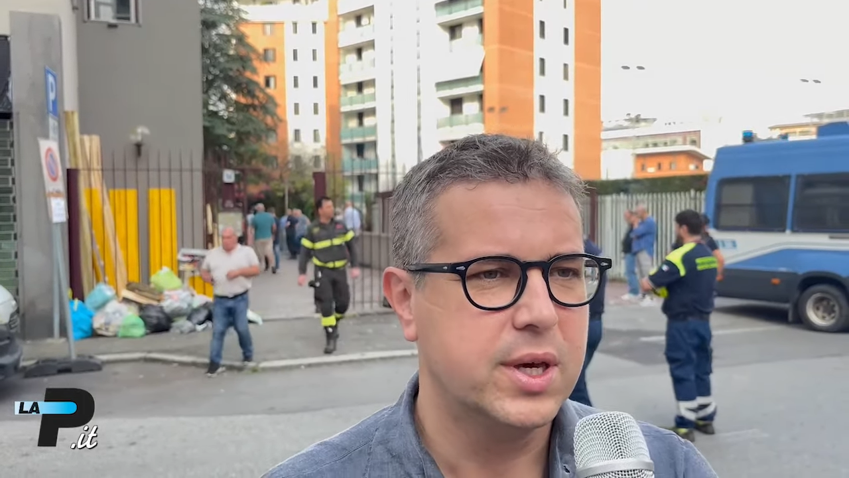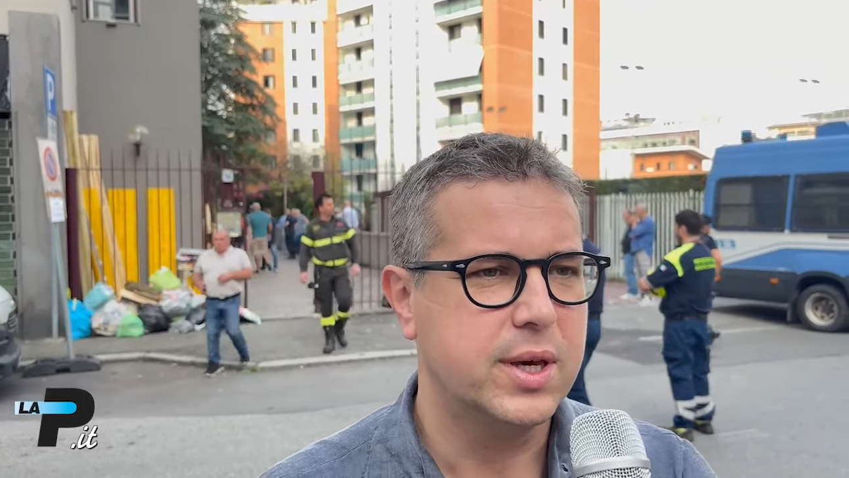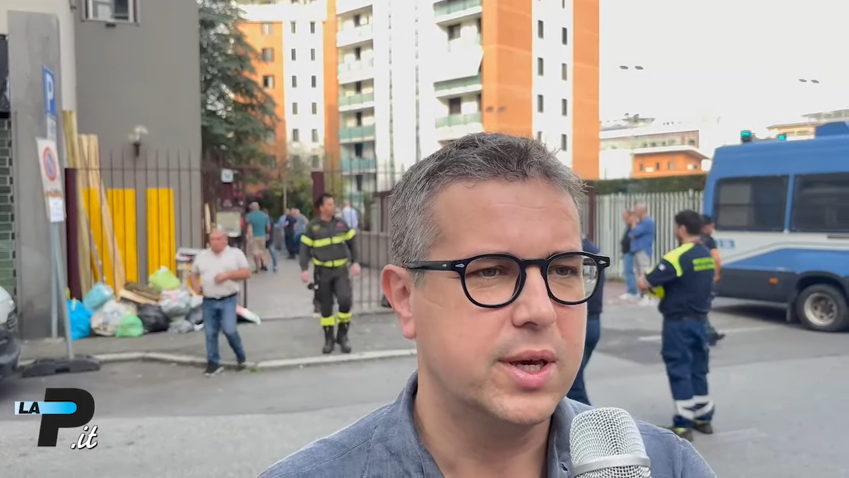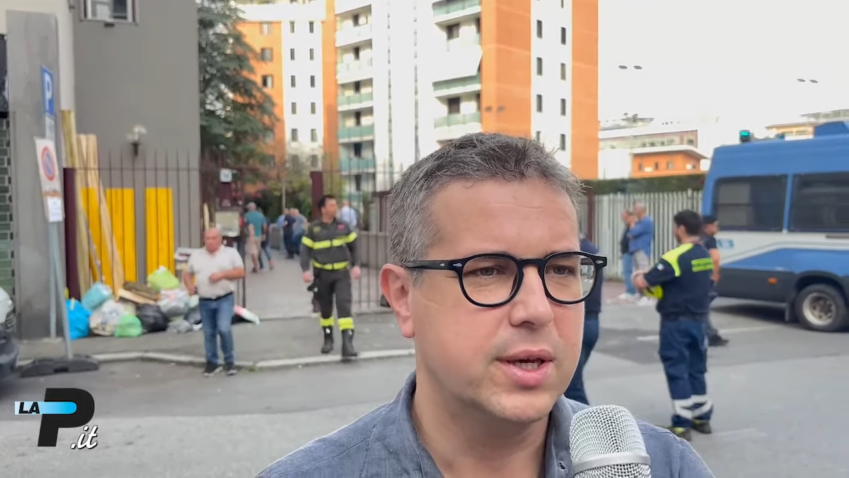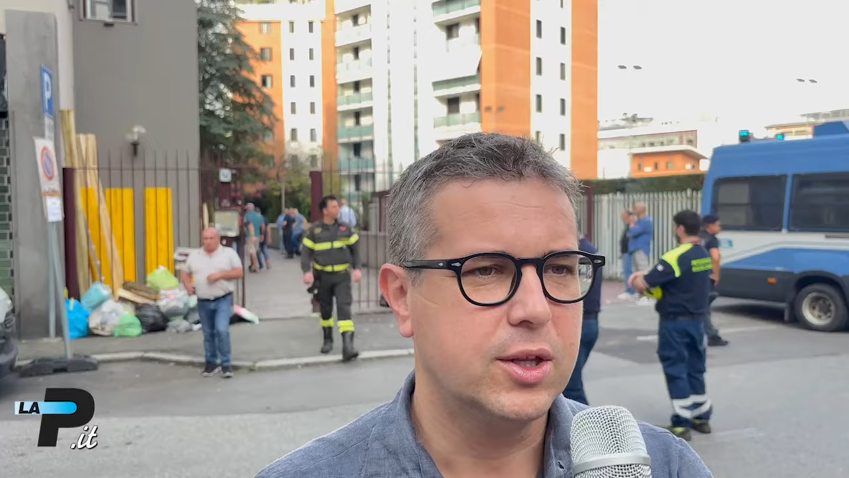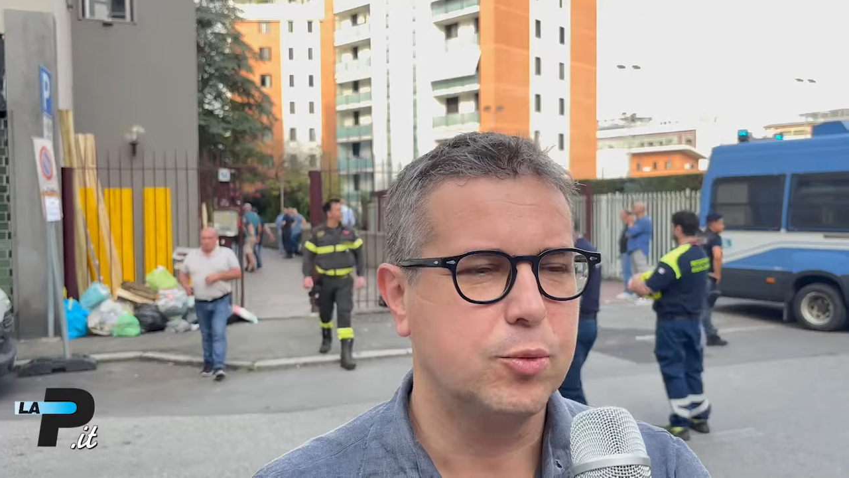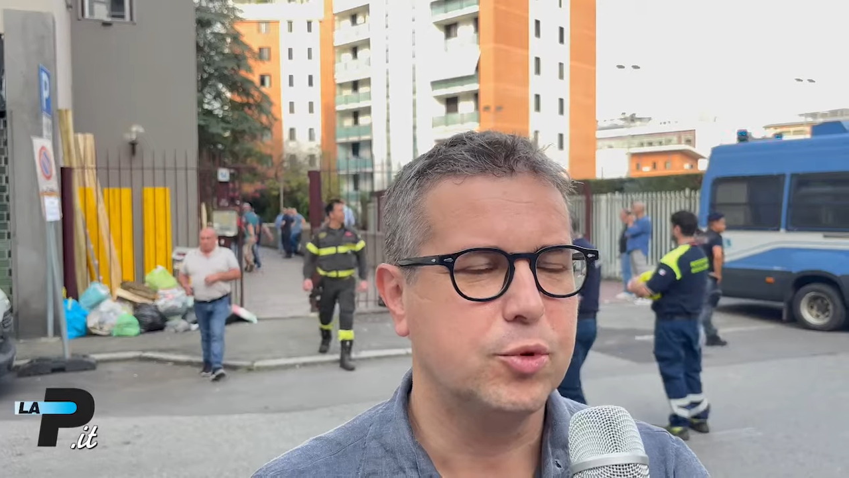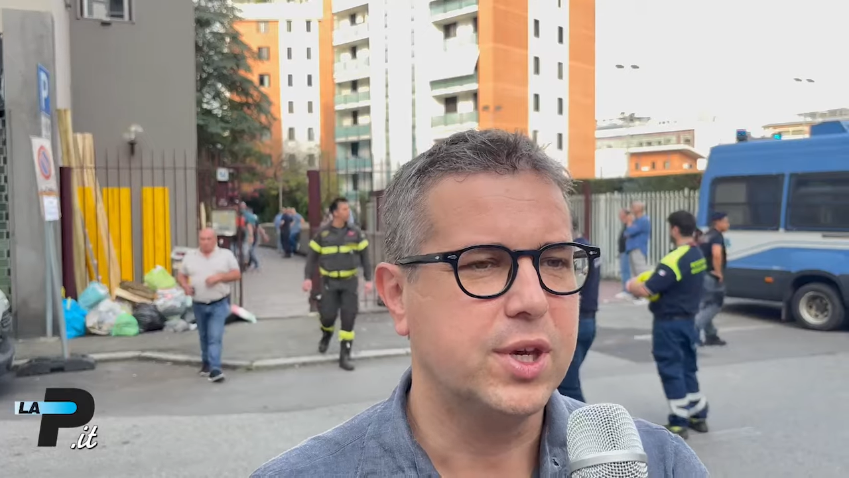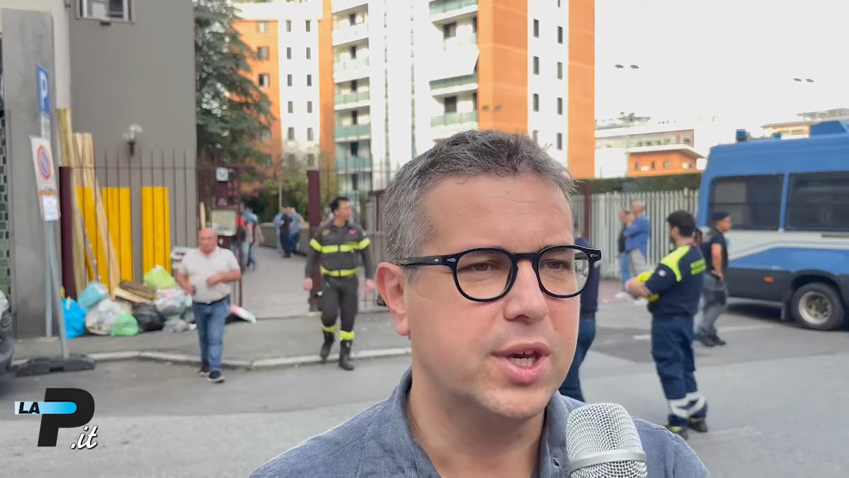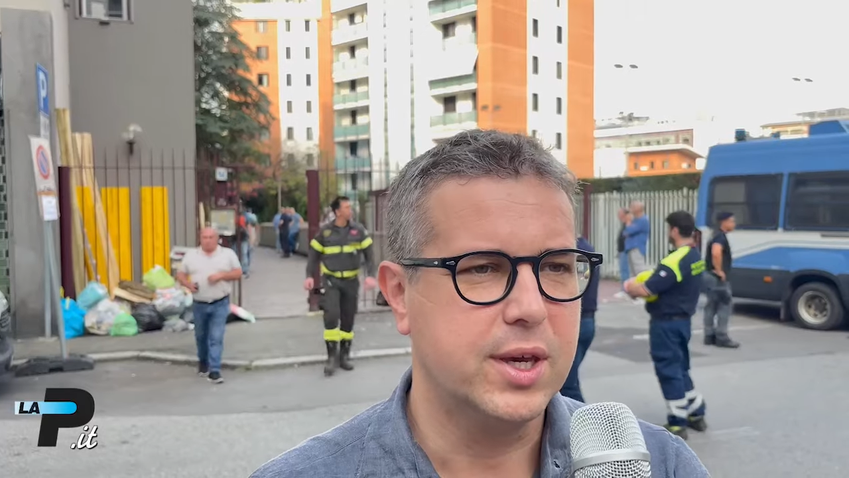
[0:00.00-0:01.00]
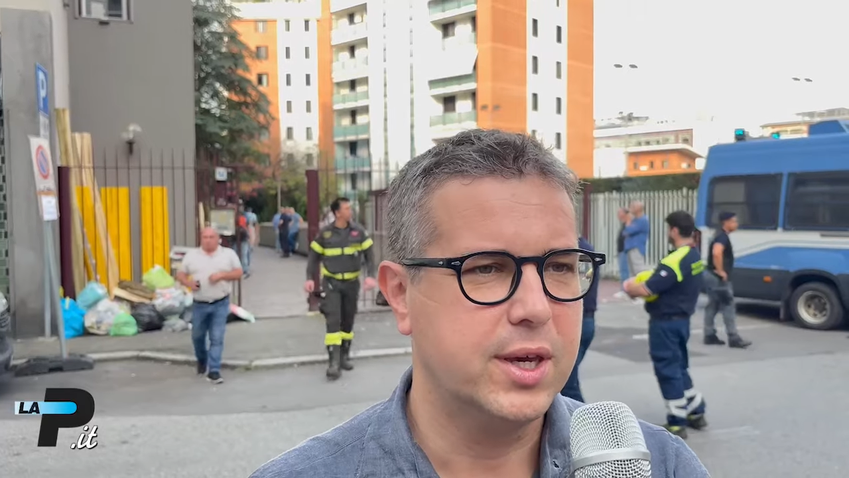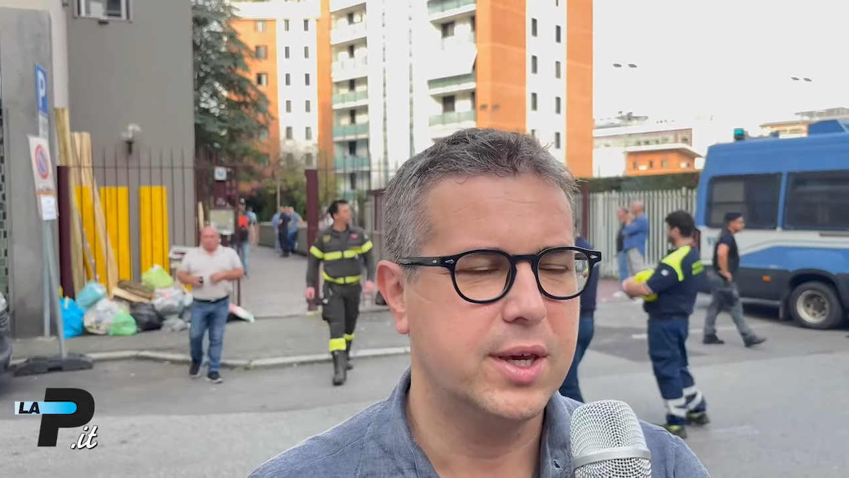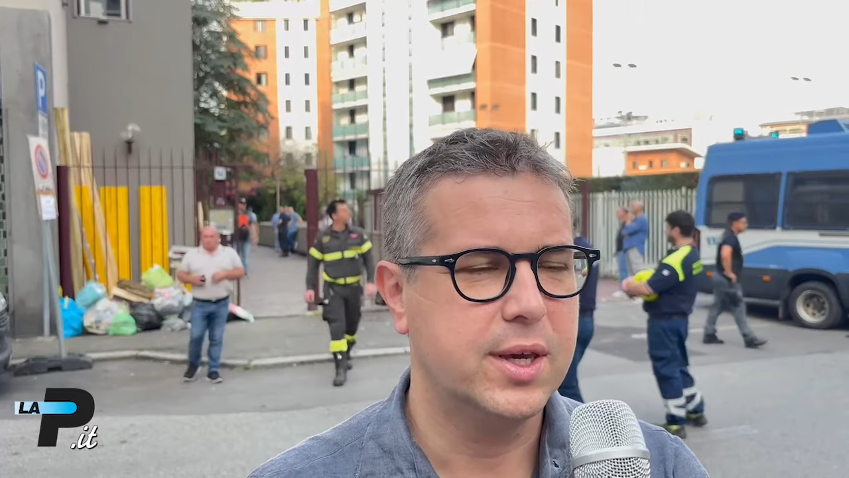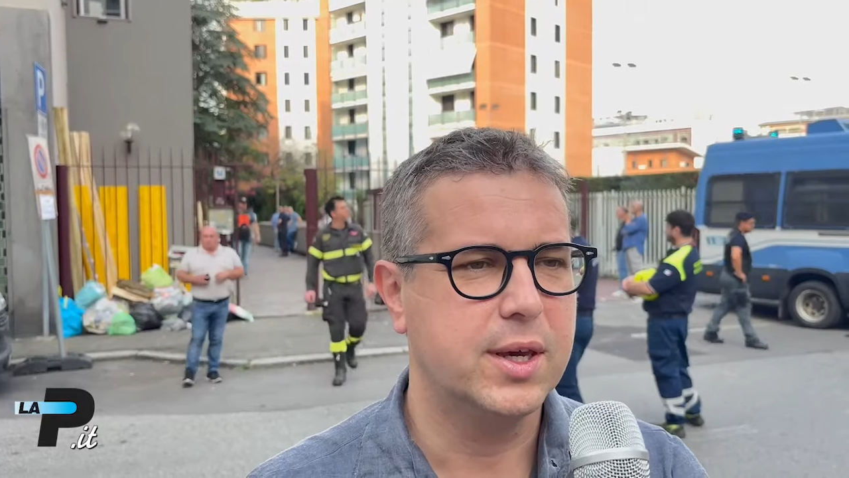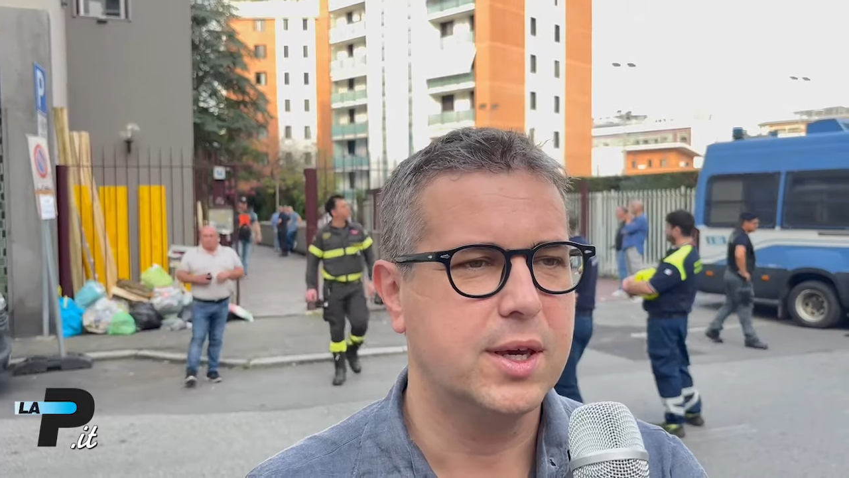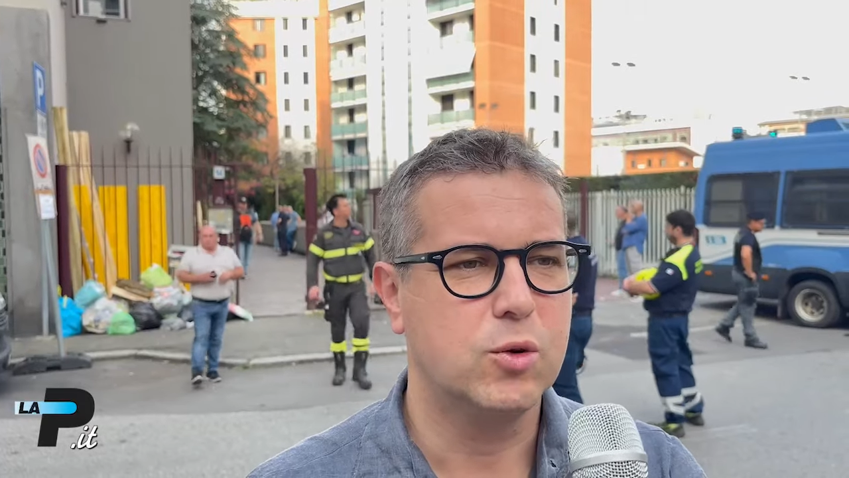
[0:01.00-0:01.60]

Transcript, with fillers: Eh, dopodiché eh,